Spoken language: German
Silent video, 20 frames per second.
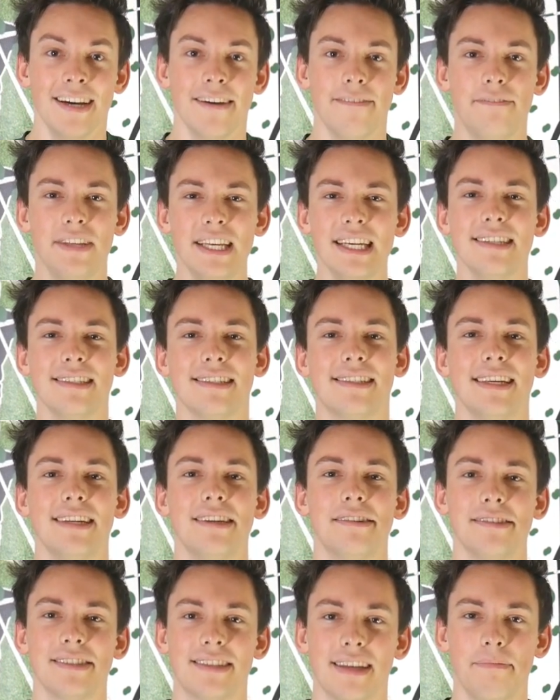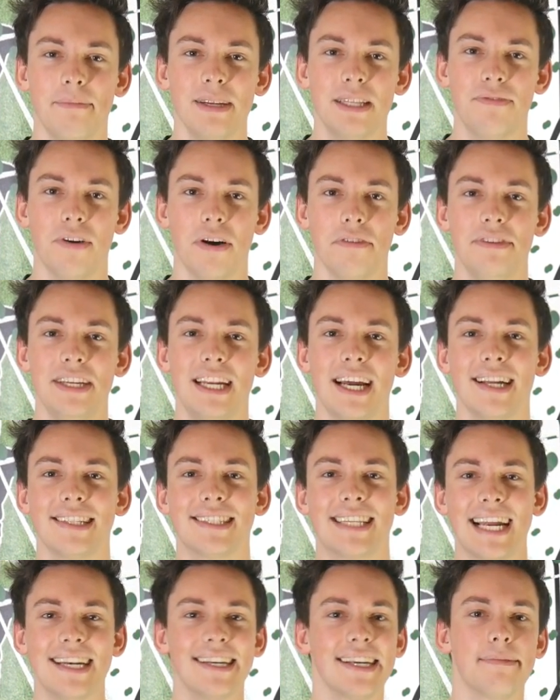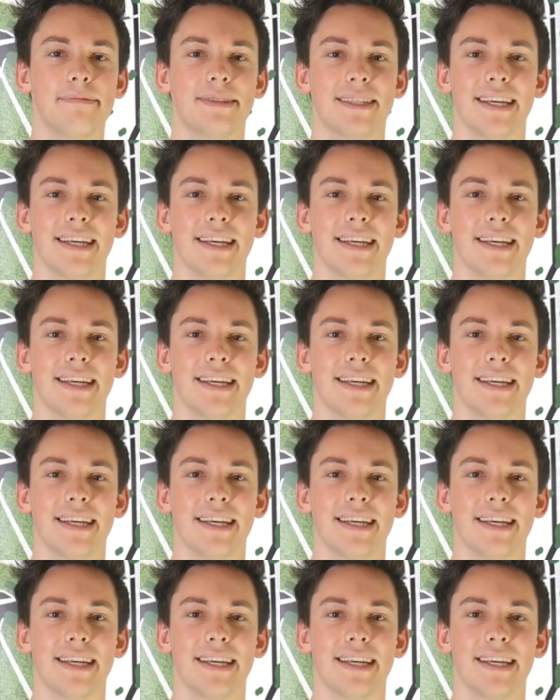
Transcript: Wir sehen uns am Mittwoch wieder. Dann gibt